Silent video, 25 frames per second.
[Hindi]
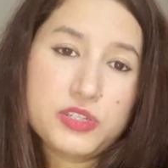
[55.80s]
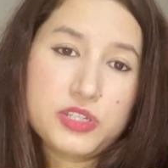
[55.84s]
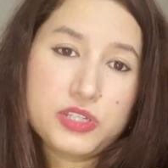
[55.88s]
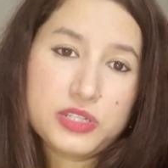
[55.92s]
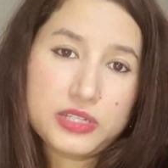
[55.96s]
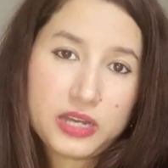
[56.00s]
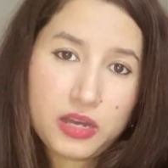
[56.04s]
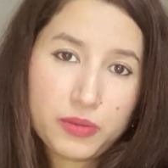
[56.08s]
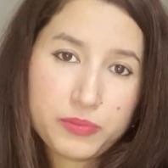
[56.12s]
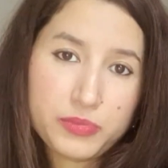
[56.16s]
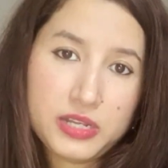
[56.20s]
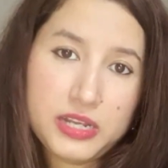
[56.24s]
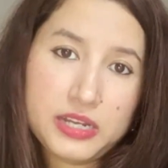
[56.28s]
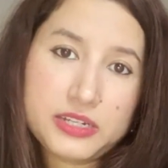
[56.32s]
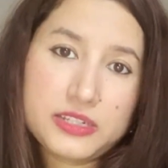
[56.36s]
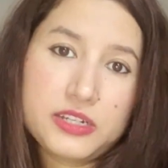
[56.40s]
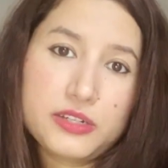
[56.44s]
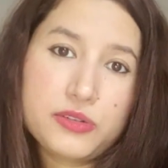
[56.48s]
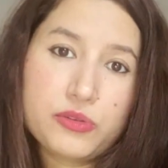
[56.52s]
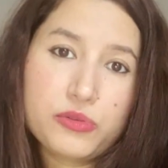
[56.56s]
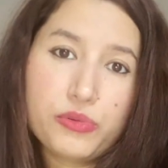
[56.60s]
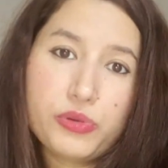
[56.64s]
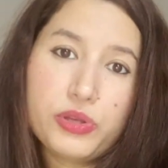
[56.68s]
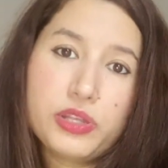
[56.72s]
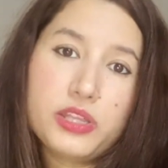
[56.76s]
जिनका भी इलेक्टेड
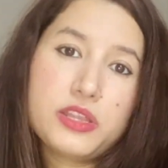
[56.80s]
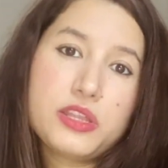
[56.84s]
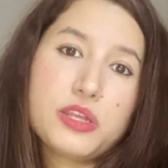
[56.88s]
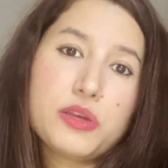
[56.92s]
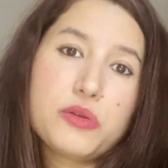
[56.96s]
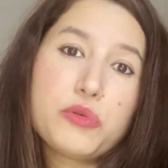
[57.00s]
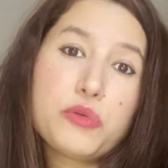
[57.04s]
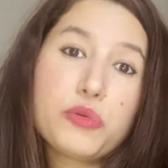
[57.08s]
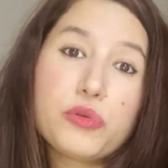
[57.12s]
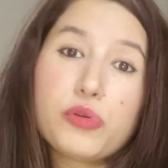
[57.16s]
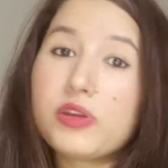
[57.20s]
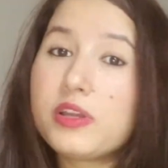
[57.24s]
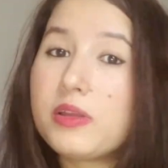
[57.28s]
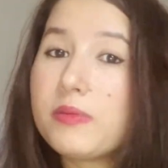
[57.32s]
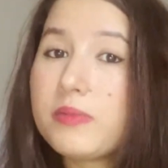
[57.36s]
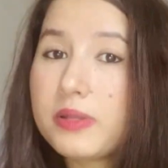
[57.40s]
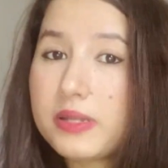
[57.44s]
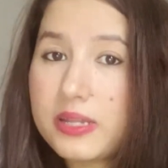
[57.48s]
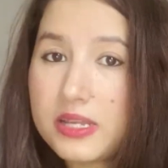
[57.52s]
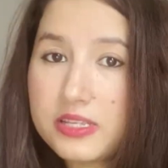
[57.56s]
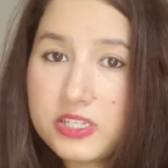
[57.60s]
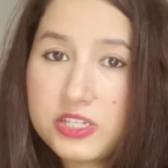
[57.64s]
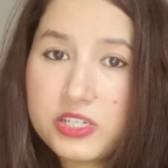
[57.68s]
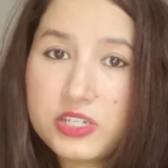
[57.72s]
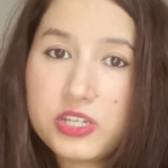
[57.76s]
हुई थी उन्होंने भी
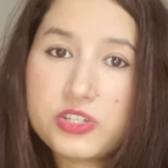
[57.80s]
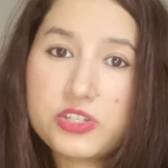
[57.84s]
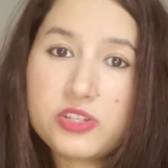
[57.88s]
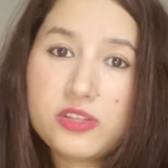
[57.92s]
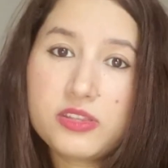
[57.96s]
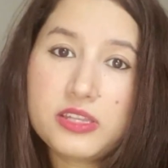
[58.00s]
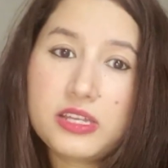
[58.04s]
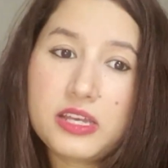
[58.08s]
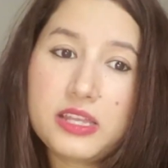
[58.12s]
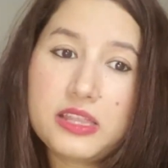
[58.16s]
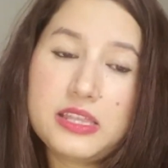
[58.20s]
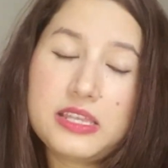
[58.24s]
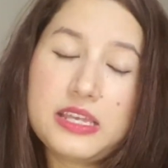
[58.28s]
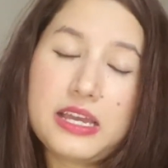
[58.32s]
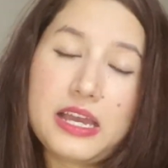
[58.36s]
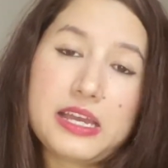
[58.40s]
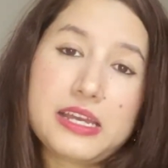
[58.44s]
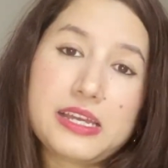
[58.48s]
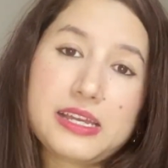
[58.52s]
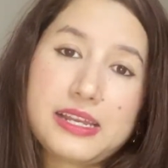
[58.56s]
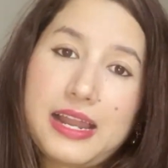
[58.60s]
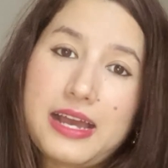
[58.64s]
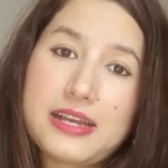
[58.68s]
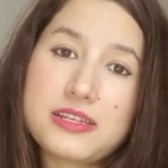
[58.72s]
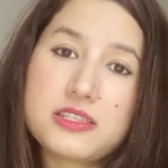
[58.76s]
रेजिग्नेशन दे दिया
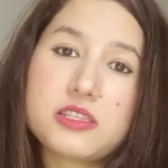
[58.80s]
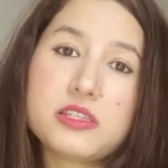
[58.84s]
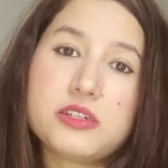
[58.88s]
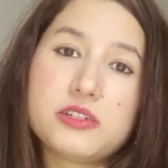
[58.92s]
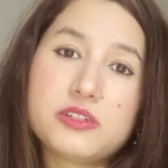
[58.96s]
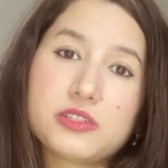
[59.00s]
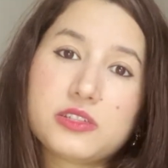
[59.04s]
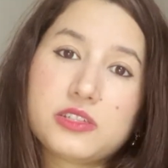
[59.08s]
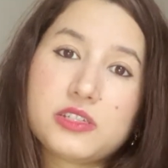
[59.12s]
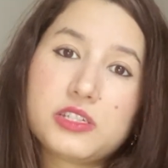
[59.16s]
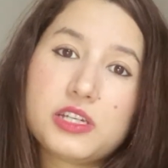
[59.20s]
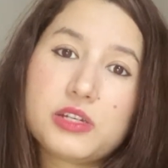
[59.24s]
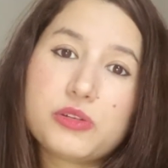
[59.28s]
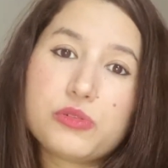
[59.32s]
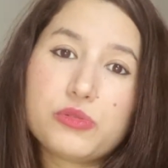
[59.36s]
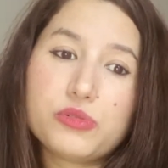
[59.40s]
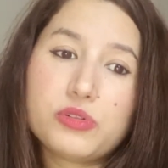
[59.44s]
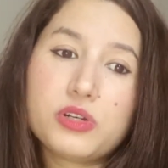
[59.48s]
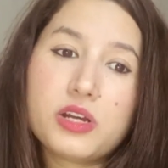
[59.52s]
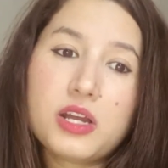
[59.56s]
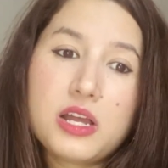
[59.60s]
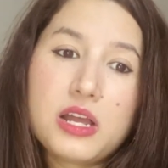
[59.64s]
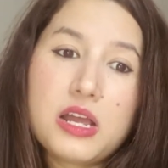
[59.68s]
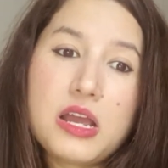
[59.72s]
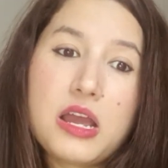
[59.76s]
है लास्ट थर्सडे को